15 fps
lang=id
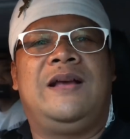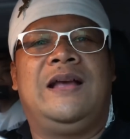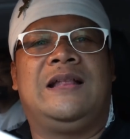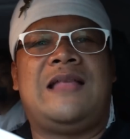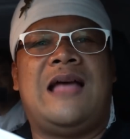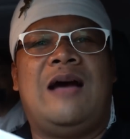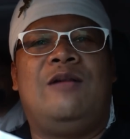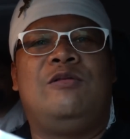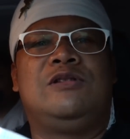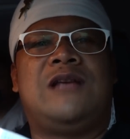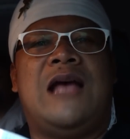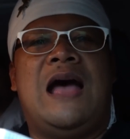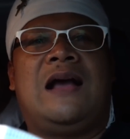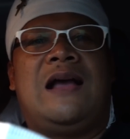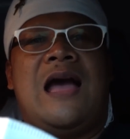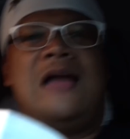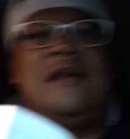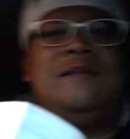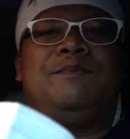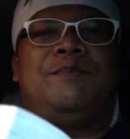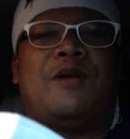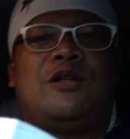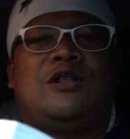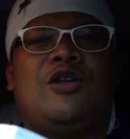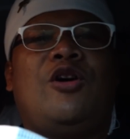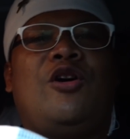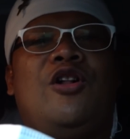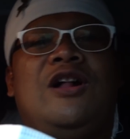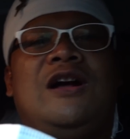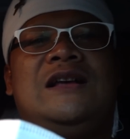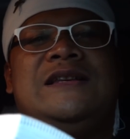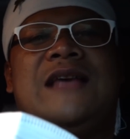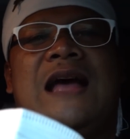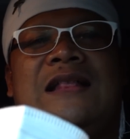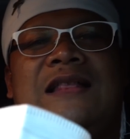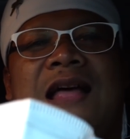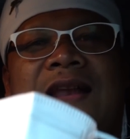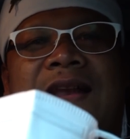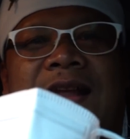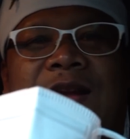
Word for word: kita usahakan protokol kesehatan